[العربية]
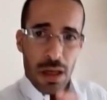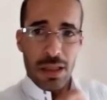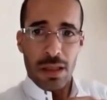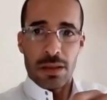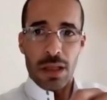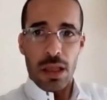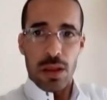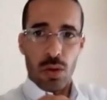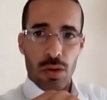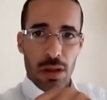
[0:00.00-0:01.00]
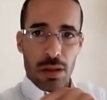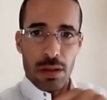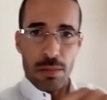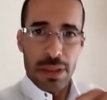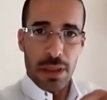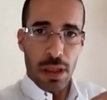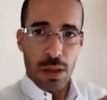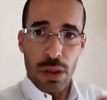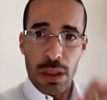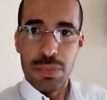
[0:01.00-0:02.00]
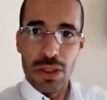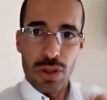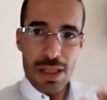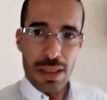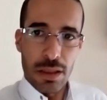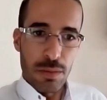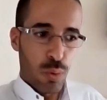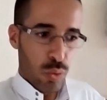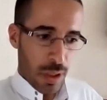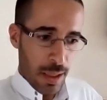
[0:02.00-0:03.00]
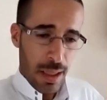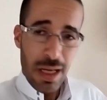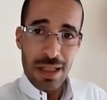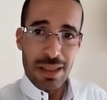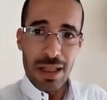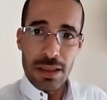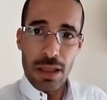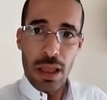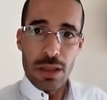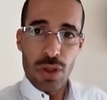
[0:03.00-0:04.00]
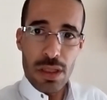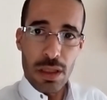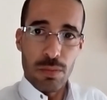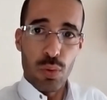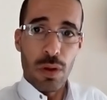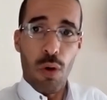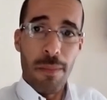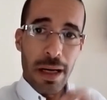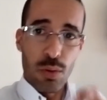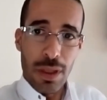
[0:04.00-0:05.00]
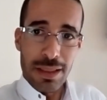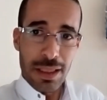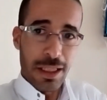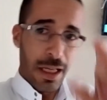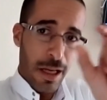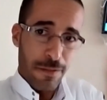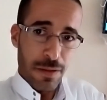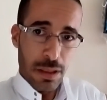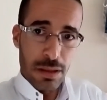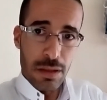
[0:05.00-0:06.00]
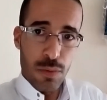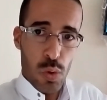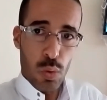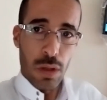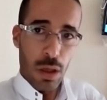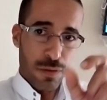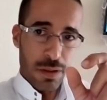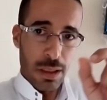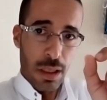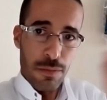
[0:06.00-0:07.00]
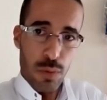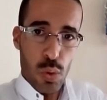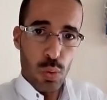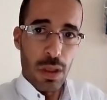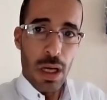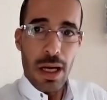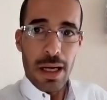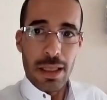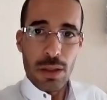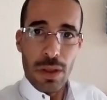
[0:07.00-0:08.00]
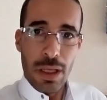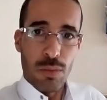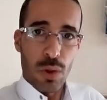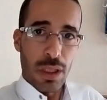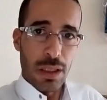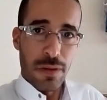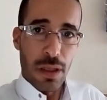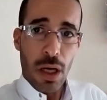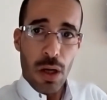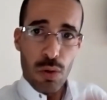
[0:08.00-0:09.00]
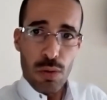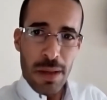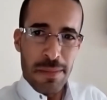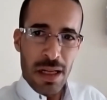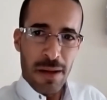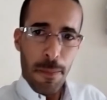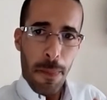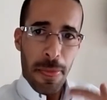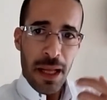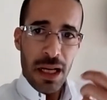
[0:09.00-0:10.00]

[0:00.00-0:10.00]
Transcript: يظهر أيضا تأثر آه، بطل الرواية بشخصية بوذا لذلك تظهر شخصية بوذا ومقولاته في عدة فصول أو في فصول الرواية المختلفة ربما